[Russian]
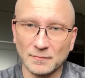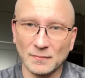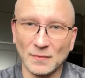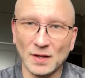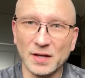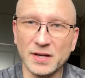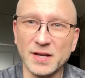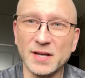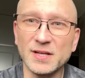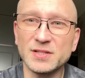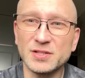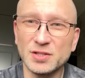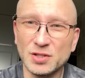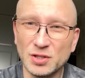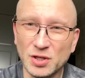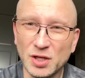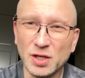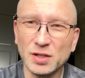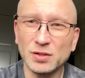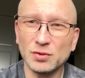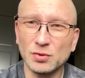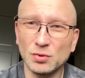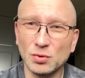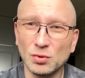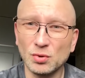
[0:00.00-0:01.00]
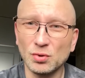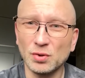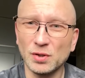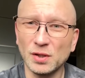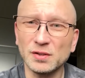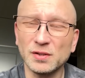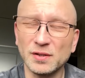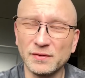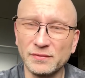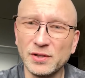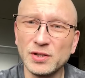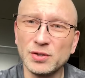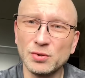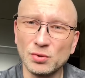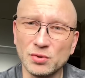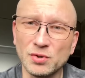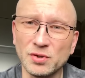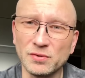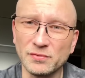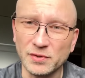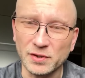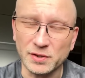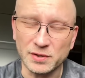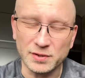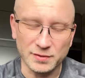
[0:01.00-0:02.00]
Если нет, то это видео не
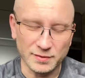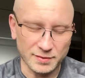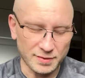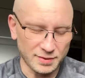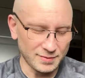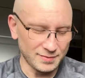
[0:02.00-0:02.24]
выйдет.